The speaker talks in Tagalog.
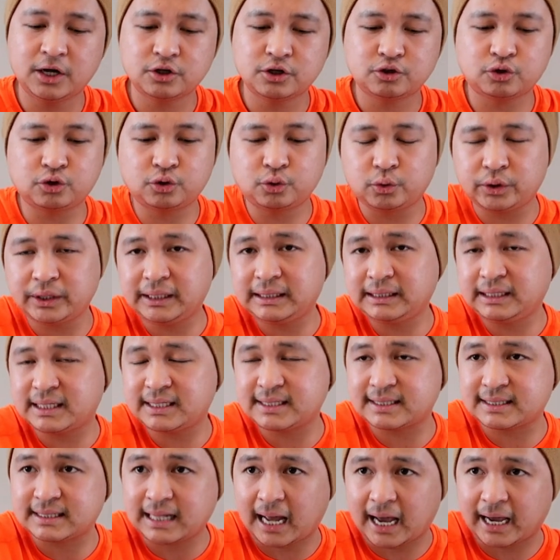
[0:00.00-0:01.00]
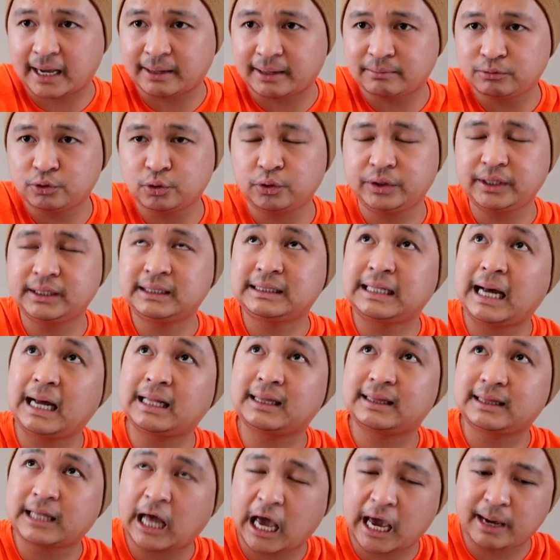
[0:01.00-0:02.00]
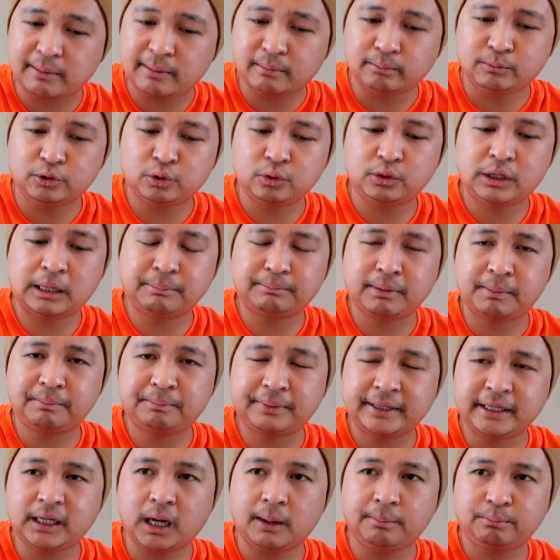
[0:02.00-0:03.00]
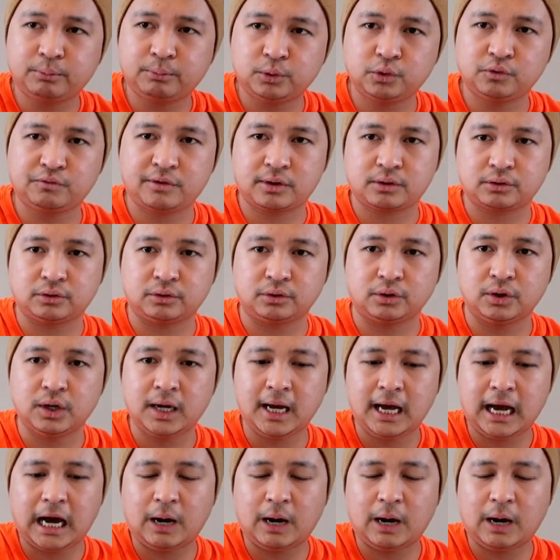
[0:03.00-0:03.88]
So during this time, during that time, nung nagpa-pre-approve ako,